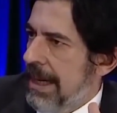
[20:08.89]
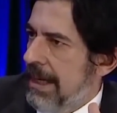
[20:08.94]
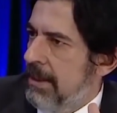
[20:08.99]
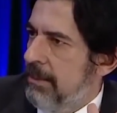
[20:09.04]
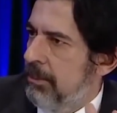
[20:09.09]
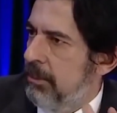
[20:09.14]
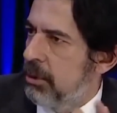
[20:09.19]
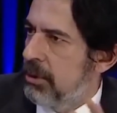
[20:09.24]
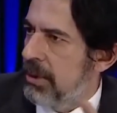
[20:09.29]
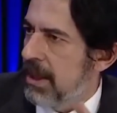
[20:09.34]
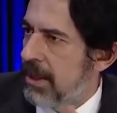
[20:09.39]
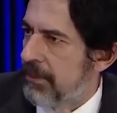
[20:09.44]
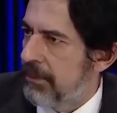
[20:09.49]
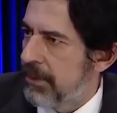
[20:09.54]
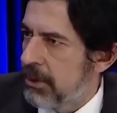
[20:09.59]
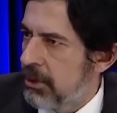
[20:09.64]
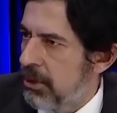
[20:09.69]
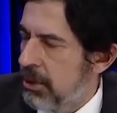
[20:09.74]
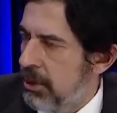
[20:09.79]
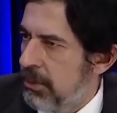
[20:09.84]
Yani bu
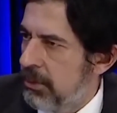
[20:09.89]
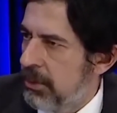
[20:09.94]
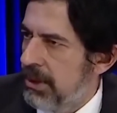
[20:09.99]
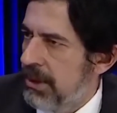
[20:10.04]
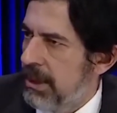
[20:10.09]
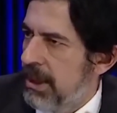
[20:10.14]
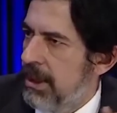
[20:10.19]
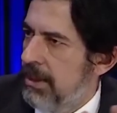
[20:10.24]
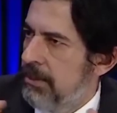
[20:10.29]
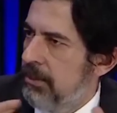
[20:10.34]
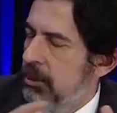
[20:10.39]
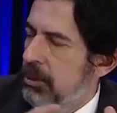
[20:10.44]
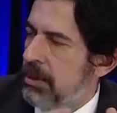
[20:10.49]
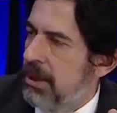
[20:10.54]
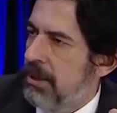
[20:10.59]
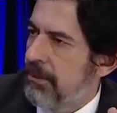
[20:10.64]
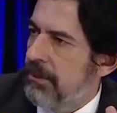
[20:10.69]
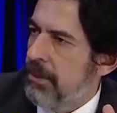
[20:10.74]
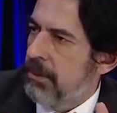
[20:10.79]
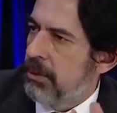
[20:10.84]
tarafa doğru mu gidelim, bu
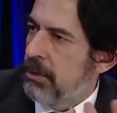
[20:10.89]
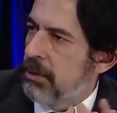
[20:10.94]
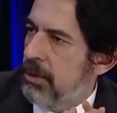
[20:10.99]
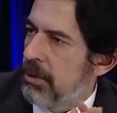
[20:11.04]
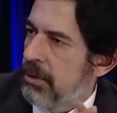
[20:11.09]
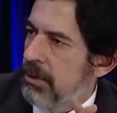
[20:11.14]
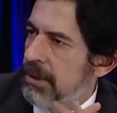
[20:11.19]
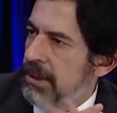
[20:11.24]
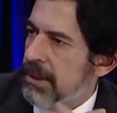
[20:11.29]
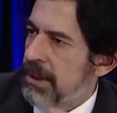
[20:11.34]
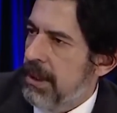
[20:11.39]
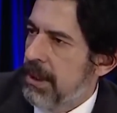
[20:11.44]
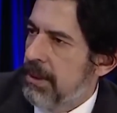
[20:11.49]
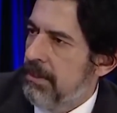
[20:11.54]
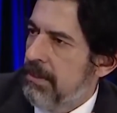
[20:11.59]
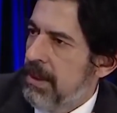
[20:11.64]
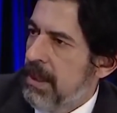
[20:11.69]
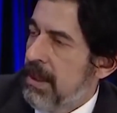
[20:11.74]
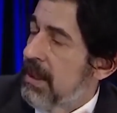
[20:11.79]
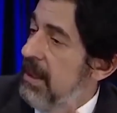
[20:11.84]
tarafa mı doğru
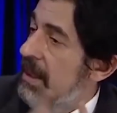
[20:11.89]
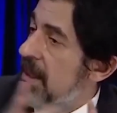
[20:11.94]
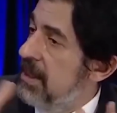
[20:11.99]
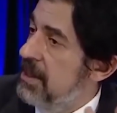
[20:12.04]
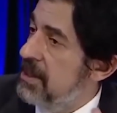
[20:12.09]
gidelim?